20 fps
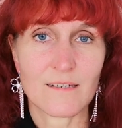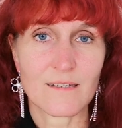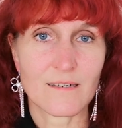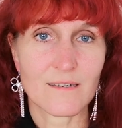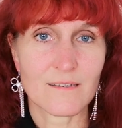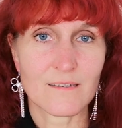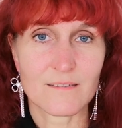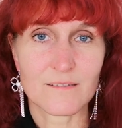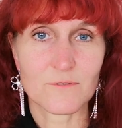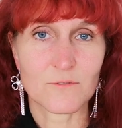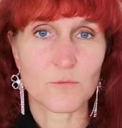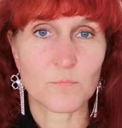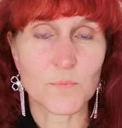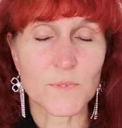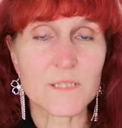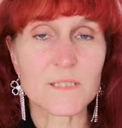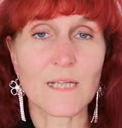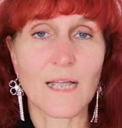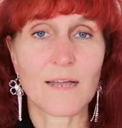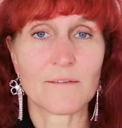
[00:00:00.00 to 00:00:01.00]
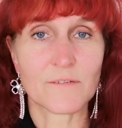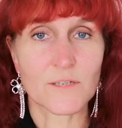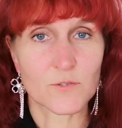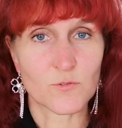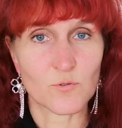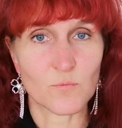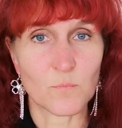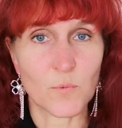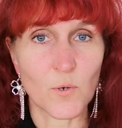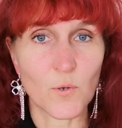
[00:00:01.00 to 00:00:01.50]
äh, du bist einfach
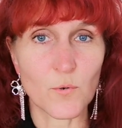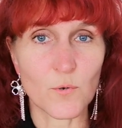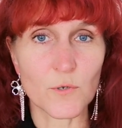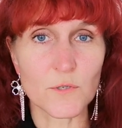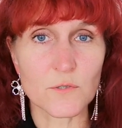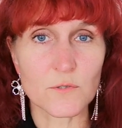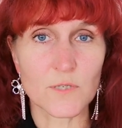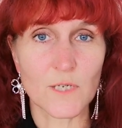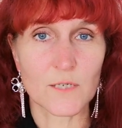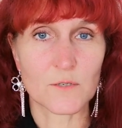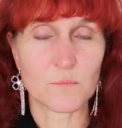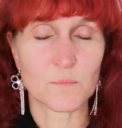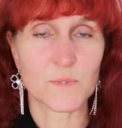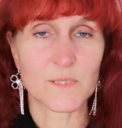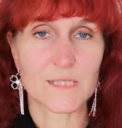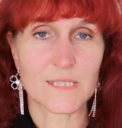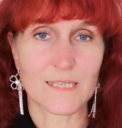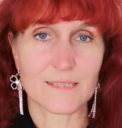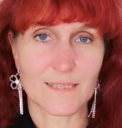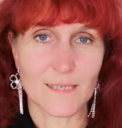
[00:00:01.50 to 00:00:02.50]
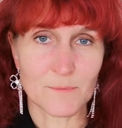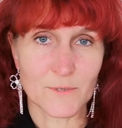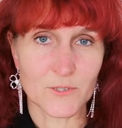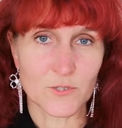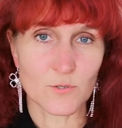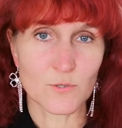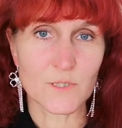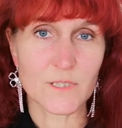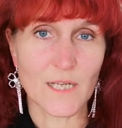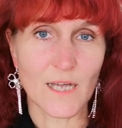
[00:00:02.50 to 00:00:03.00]
zu blöd oder du bist ja selber
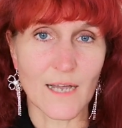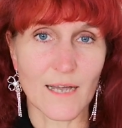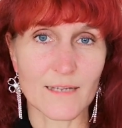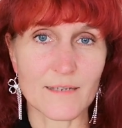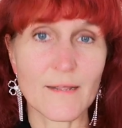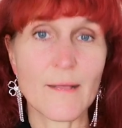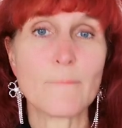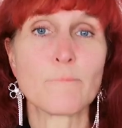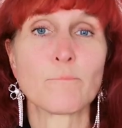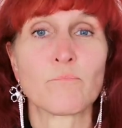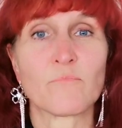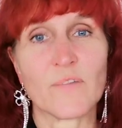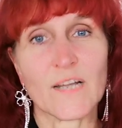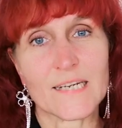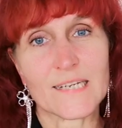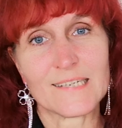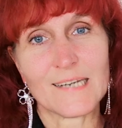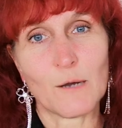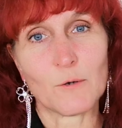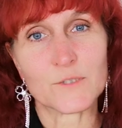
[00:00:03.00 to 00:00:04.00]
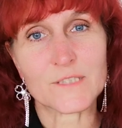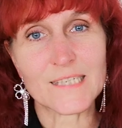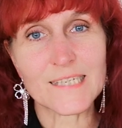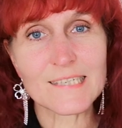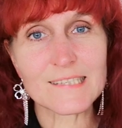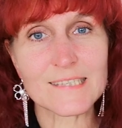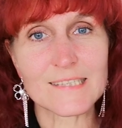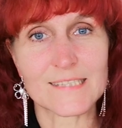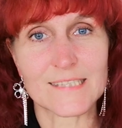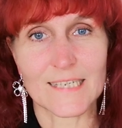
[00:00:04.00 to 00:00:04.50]
schuld daran, weil genau
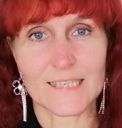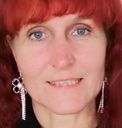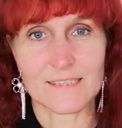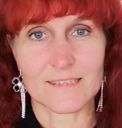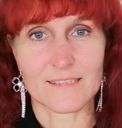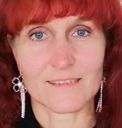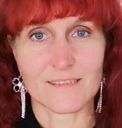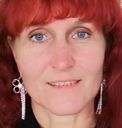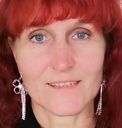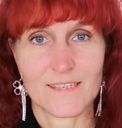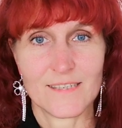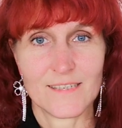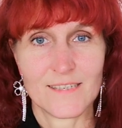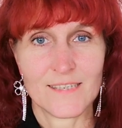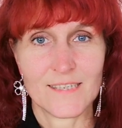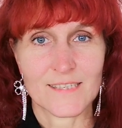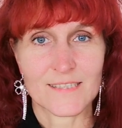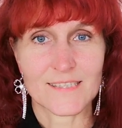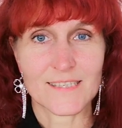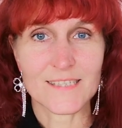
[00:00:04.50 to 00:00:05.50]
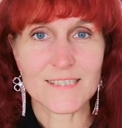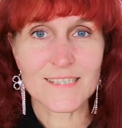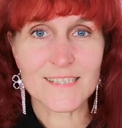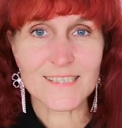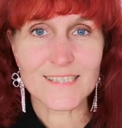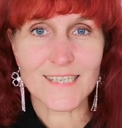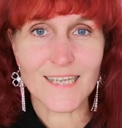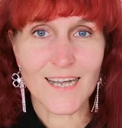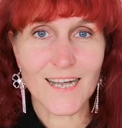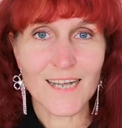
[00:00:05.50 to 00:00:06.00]
diese Sätze sind
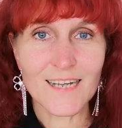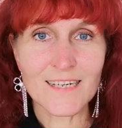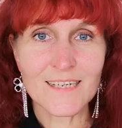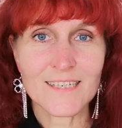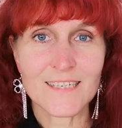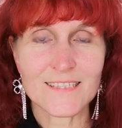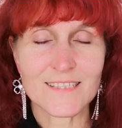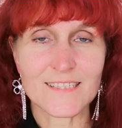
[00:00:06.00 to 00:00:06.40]
es ja,